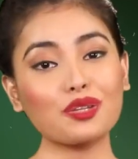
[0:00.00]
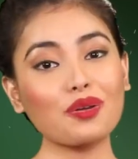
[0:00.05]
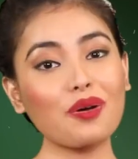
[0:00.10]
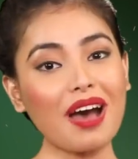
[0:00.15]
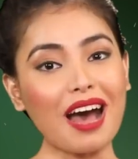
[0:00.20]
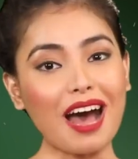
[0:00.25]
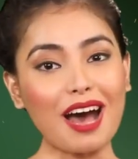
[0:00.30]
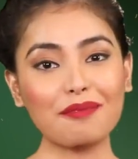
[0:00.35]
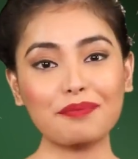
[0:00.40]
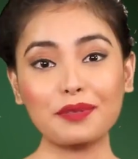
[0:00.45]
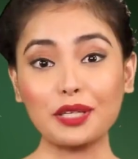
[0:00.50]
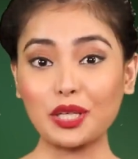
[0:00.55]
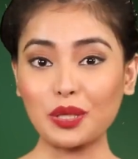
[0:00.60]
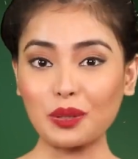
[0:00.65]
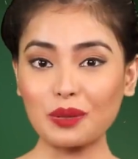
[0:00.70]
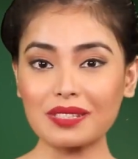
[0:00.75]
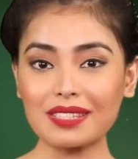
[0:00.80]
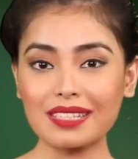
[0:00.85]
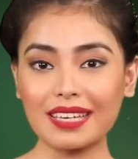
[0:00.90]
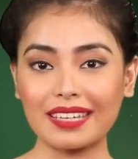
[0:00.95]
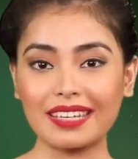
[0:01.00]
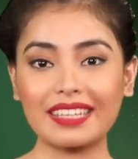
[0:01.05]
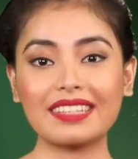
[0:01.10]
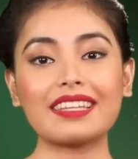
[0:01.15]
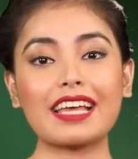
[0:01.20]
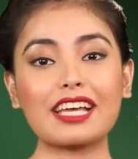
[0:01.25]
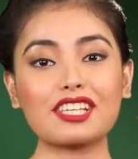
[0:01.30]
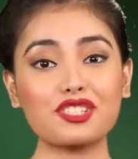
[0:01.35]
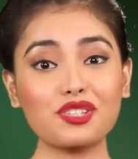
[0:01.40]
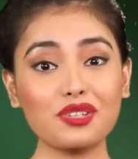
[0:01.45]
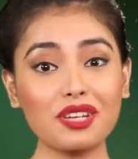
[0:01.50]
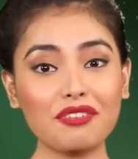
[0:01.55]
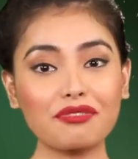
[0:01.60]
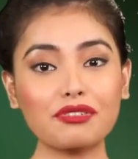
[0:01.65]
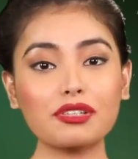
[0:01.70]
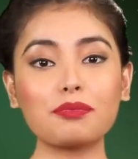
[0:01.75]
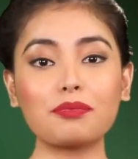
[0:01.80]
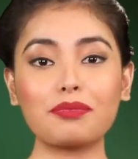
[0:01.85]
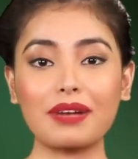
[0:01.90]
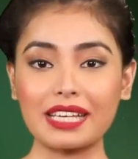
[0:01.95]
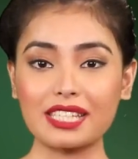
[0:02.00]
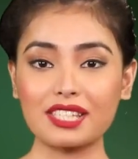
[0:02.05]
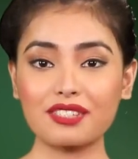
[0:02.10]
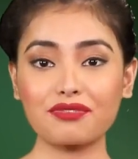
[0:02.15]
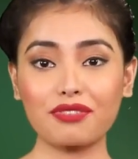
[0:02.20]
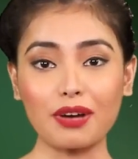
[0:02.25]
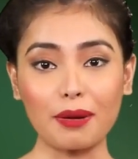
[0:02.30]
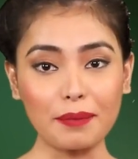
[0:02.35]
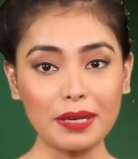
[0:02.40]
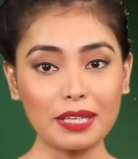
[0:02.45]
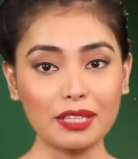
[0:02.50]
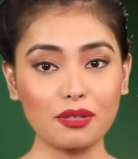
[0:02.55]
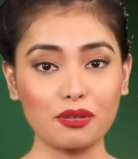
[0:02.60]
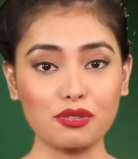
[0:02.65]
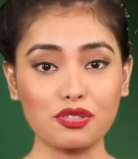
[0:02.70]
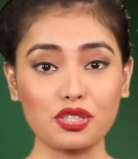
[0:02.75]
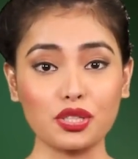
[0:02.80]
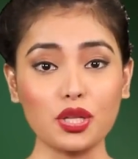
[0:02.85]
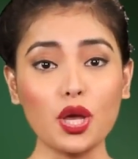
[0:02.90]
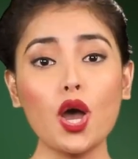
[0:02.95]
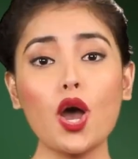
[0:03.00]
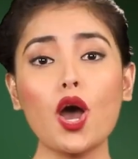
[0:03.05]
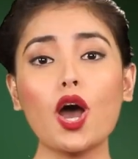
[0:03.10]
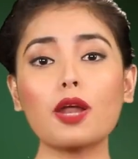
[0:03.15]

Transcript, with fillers: तो आप यूज करें नेचुरफुल ब्रेस्ट फॉर्मिंग लोशन